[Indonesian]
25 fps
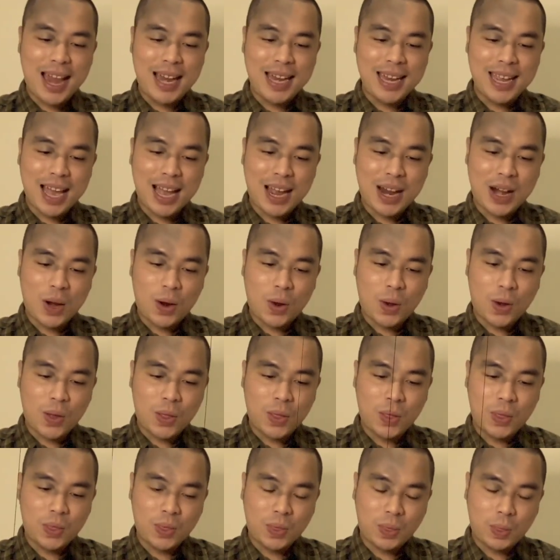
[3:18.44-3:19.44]
yang
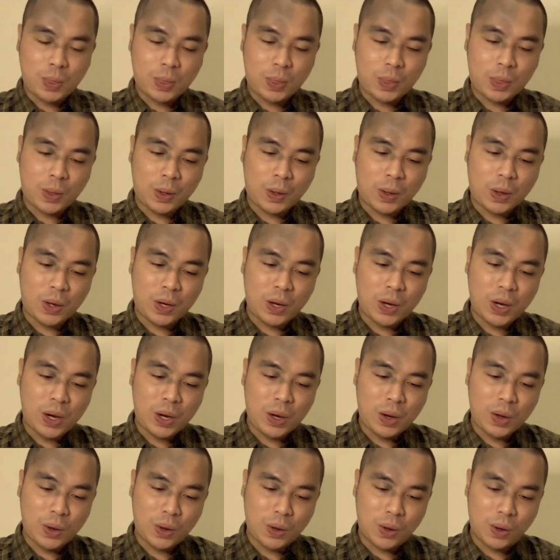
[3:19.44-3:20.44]
nonton
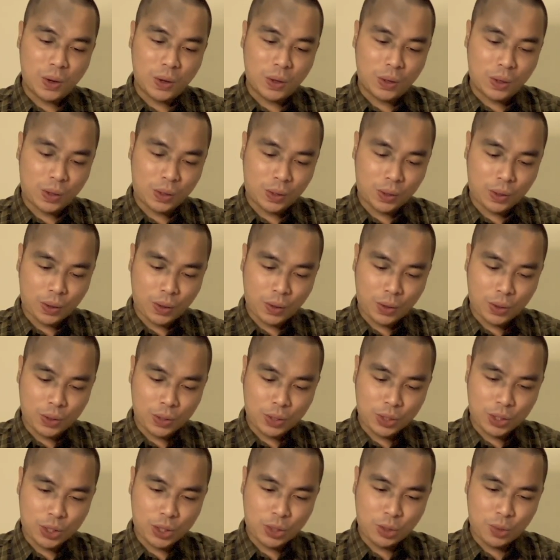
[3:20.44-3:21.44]
loh
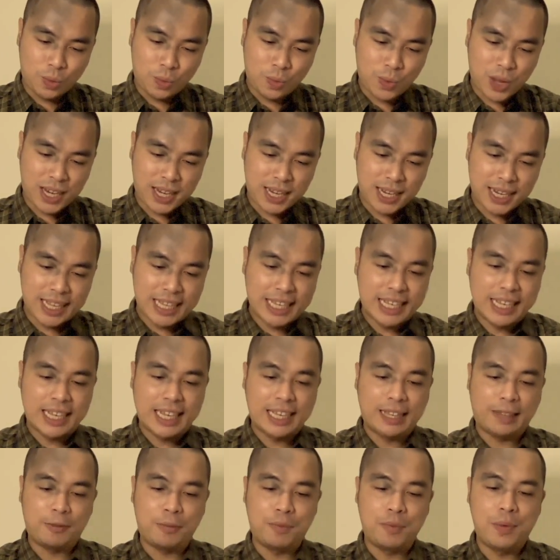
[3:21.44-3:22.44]
kok cuman dikit
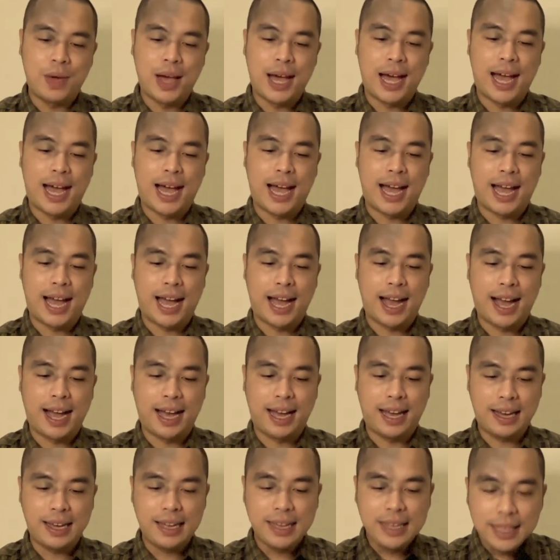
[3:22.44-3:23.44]

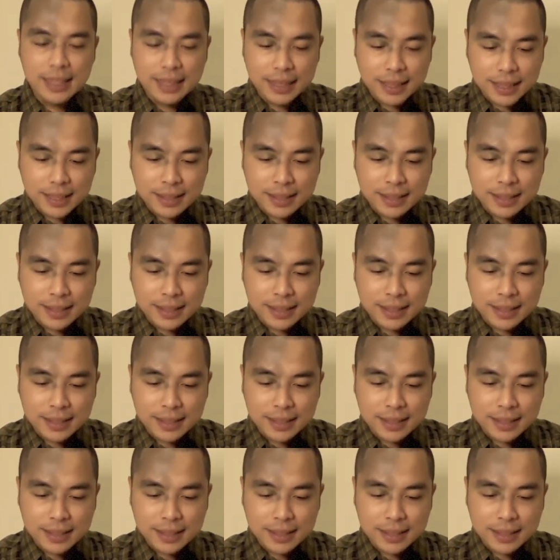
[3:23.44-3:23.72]
banget.